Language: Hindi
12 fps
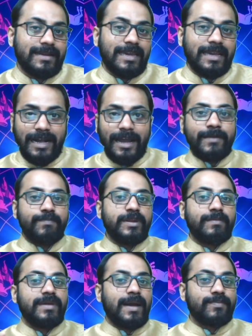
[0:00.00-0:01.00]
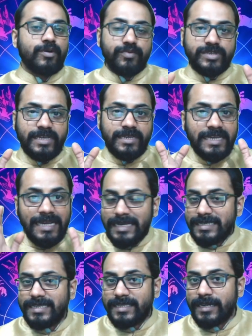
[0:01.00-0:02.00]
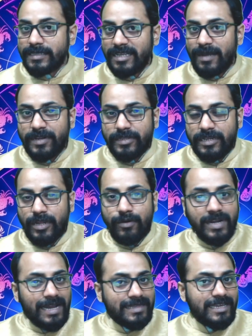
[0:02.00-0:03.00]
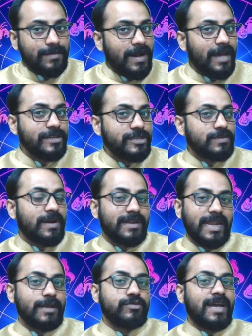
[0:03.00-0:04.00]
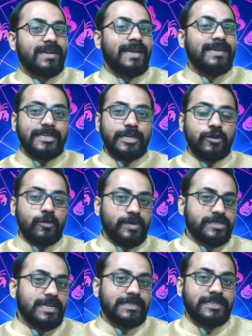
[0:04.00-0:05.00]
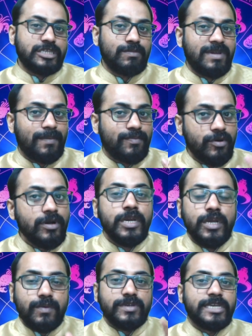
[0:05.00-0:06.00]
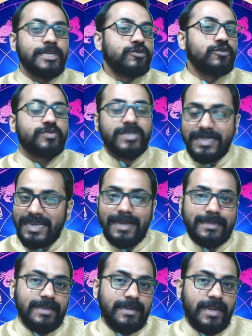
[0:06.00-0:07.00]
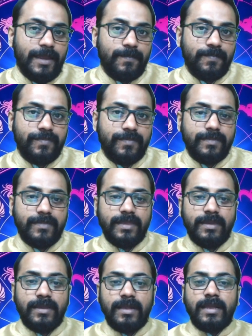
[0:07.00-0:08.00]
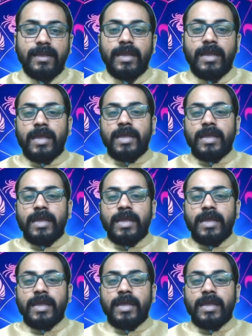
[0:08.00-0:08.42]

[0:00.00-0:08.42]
रखें खान पीन में आपको विशेष सतर्कता बरतना होगा अधिक भारी सामान नहीं उठाना है सीढ़ियों पर चलते समय आपको विशेष रूप से ध्यान देना है